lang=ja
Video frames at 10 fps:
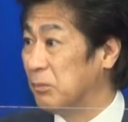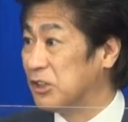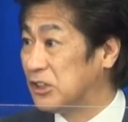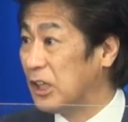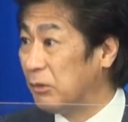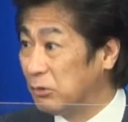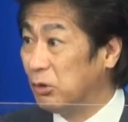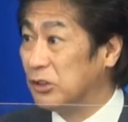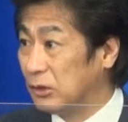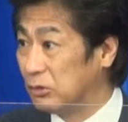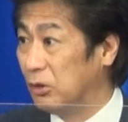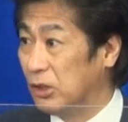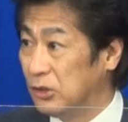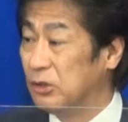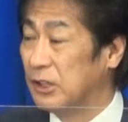まあ、実態が動いていくと
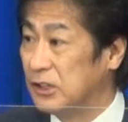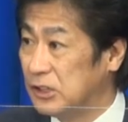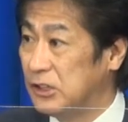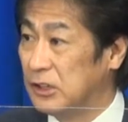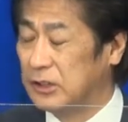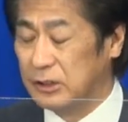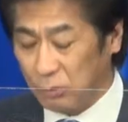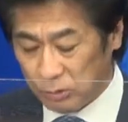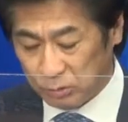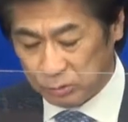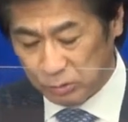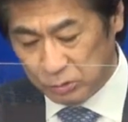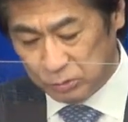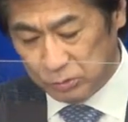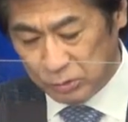いう話になってこようと
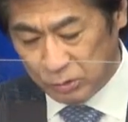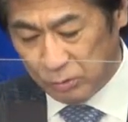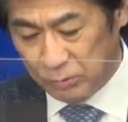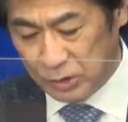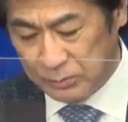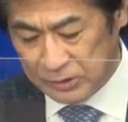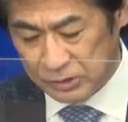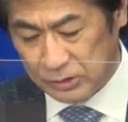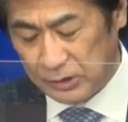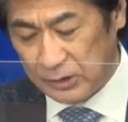いうふうに思います。